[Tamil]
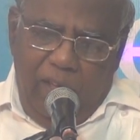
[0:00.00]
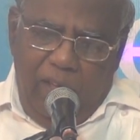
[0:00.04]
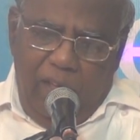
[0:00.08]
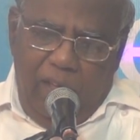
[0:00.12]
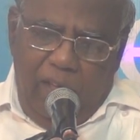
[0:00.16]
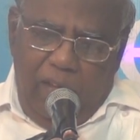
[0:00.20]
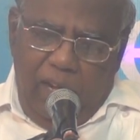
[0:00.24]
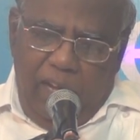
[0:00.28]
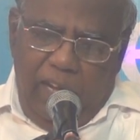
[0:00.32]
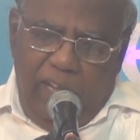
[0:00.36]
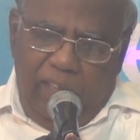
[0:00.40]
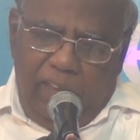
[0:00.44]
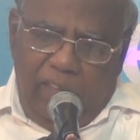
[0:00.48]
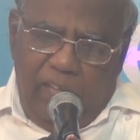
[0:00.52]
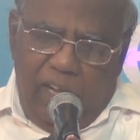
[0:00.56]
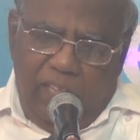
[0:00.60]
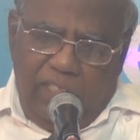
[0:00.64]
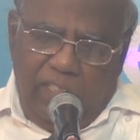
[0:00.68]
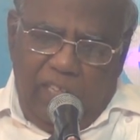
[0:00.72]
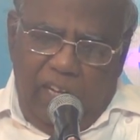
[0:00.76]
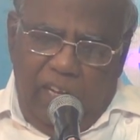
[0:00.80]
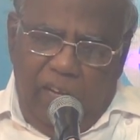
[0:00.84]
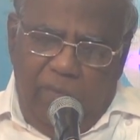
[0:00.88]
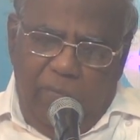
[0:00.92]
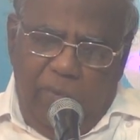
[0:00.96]
ஆலயத்திற்கு
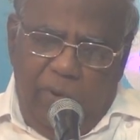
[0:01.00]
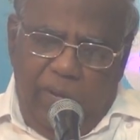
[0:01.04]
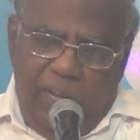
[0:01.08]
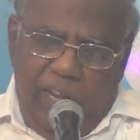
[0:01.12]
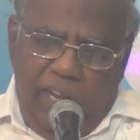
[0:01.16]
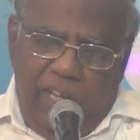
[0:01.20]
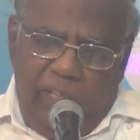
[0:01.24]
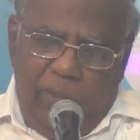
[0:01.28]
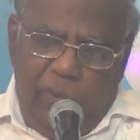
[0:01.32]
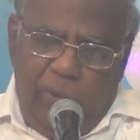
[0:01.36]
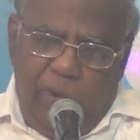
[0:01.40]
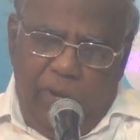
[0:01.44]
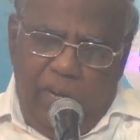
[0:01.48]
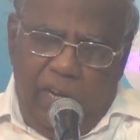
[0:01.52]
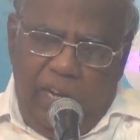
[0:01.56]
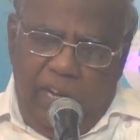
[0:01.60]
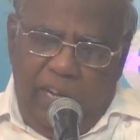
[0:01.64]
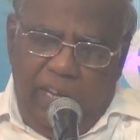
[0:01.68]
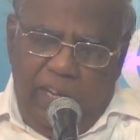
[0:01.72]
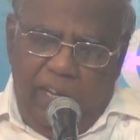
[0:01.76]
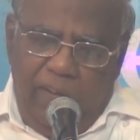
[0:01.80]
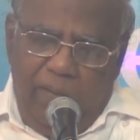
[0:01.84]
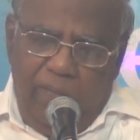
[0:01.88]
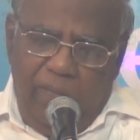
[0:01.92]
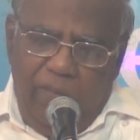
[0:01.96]
செல்ல முடியாத ஒரு
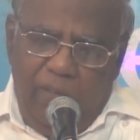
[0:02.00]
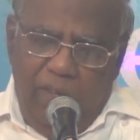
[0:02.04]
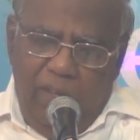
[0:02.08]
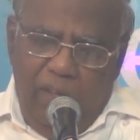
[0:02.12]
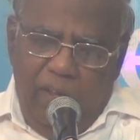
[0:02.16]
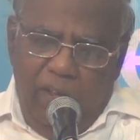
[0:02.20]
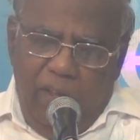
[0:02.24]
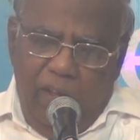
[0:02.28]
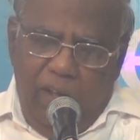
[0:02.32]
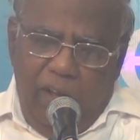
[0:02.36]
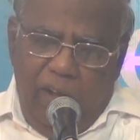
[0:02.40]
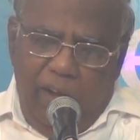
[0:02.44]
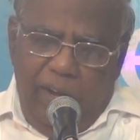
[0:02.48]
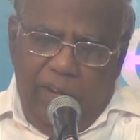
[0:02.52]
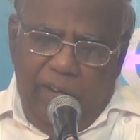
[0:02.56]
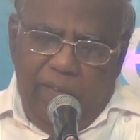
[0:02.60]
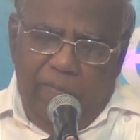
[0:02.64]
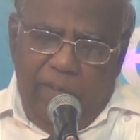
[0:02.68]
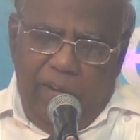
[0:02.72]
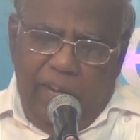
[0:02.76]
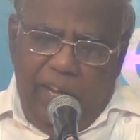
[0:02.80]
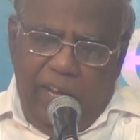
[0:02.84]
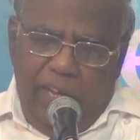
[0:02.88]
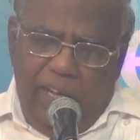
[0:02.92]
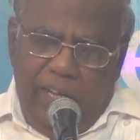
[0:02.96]
நிலை
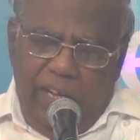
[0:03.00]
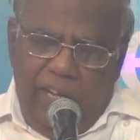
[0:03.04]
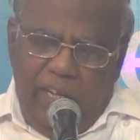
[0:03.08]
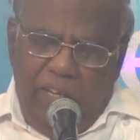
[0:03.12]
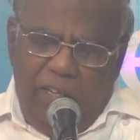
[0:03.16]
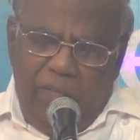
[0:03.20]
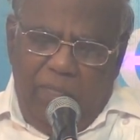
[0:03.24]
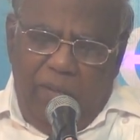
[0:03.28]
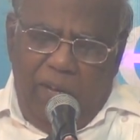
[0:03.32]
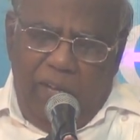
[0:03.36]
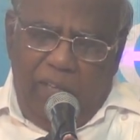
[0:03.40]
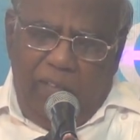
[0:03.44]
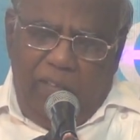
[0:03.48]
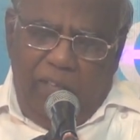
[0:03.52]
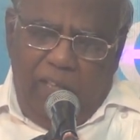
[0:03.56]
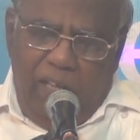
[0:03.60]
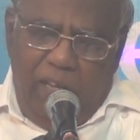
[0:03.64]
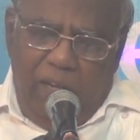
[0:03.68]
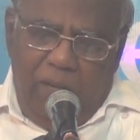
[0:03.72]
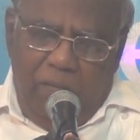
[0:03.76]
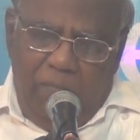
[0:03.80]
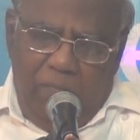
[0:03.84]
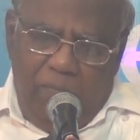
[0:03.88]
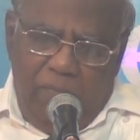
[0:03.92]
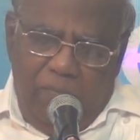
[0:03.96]
ஆண்டவரே எங்கு
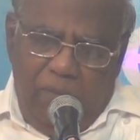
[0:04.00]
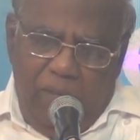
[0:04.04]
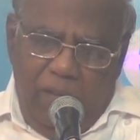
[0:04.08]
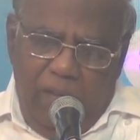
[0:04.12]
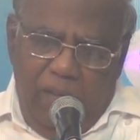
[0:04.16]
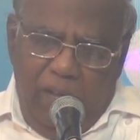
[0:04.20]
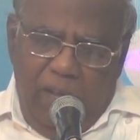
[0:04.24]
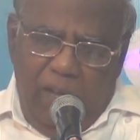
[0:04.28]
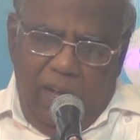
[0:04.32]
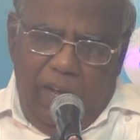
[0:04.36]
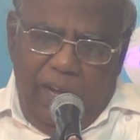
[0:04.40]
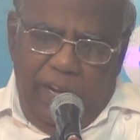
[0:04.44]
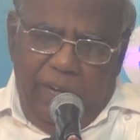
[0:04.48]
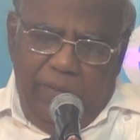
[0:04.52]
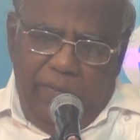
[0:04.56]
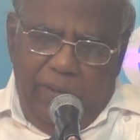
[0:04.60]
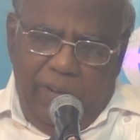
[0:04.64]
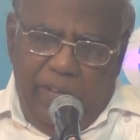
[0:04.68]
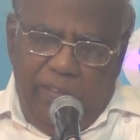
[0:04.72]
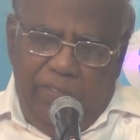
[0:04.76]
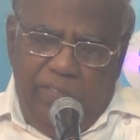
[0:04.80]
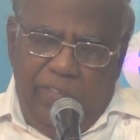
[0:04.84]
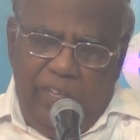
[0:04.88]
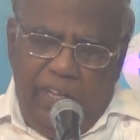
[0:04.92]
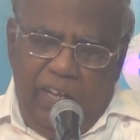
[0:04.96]
பார்த்தாலும் ஆண்டவரே
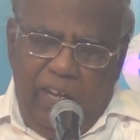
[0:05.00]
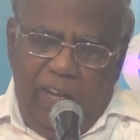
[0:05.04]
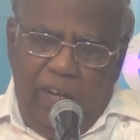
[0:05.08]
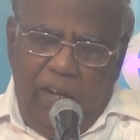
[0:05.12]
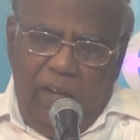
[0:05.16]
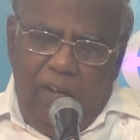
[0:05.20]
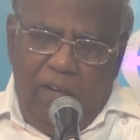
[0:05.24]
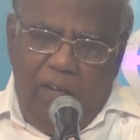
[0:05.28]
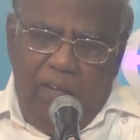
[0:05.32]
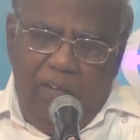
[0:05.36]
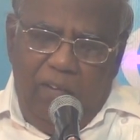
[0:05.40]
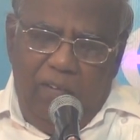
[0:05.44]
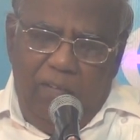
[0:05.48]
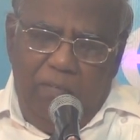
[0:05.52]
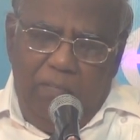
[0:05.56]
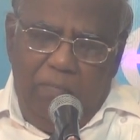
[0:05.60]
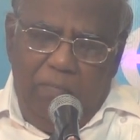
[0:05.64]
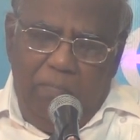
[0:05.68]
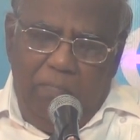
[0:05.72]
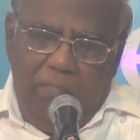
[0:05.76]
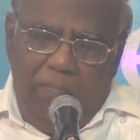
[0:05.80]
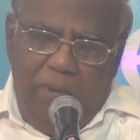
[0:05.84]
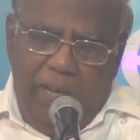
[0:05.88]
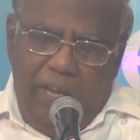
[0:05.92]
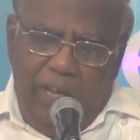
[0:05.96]
திகில்
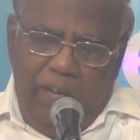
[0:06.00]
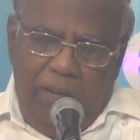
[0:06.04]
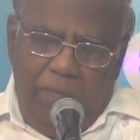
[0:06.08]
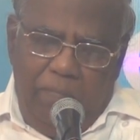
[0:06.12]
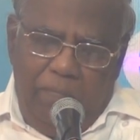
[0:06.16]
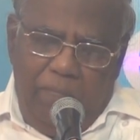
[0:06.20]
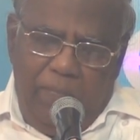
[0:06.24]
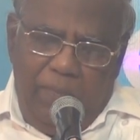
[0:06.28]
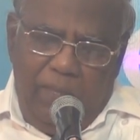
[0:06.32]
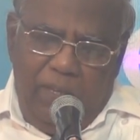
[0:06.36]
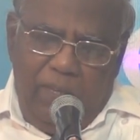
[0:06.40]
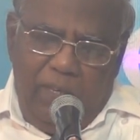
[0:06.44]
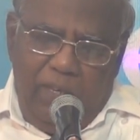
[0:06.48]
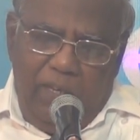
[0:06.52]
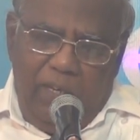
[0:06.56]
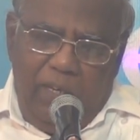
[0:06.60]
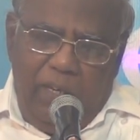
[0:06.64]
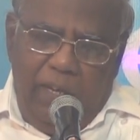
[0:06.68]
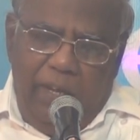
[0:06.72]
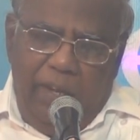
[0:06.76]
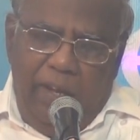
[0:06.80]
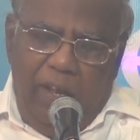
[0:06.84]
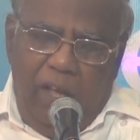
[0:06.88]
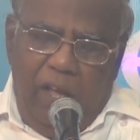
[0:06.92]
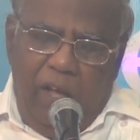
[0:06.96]
பயம்
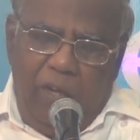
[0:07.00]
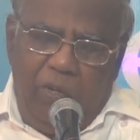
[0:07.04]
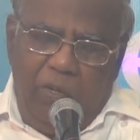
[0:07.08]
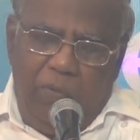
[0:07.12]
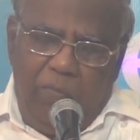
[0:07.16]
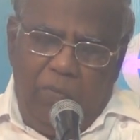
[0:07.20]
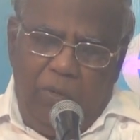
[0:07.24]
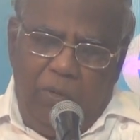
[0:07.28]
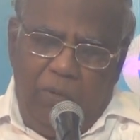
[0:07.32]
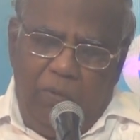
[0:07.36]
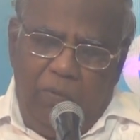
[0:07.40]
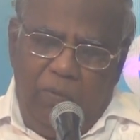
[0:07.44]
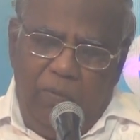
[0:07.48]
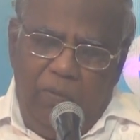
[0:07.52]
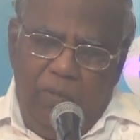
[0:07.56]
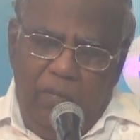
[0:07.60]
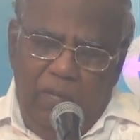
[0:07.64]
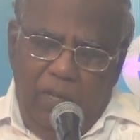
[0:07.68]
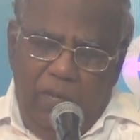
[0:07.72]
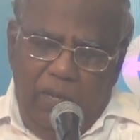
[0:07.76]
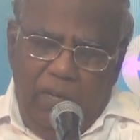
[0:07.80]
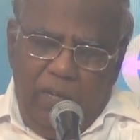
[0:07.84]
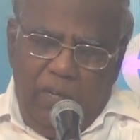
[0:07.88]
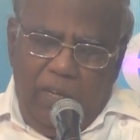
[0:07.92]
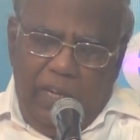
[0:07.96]
என்ன ஆகுமோ
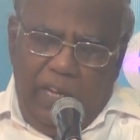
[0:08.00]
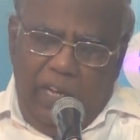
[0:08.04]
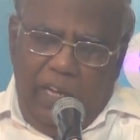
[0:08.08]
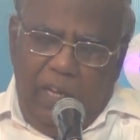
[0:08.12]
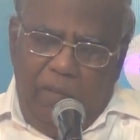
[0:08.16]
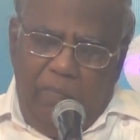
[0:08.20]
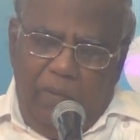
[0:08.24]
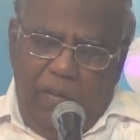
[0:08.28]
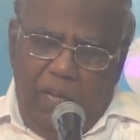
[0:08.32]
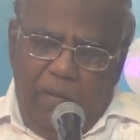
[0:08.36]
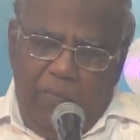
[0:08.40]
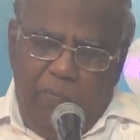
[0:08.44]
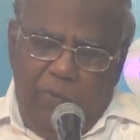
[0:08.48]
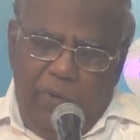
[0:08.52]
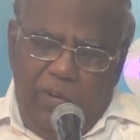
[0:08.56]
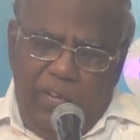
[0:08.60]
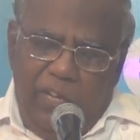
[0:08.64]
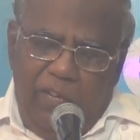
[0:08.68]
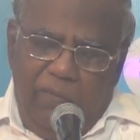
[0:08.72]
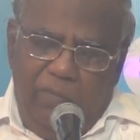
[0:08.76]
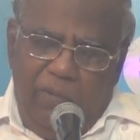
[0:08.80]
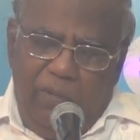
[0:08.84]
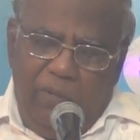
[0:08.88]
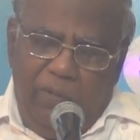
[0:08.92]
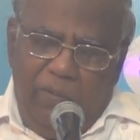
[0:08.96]
என்னமாய்
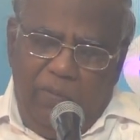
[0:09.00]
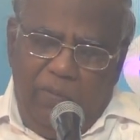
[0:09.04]
முடியுமோ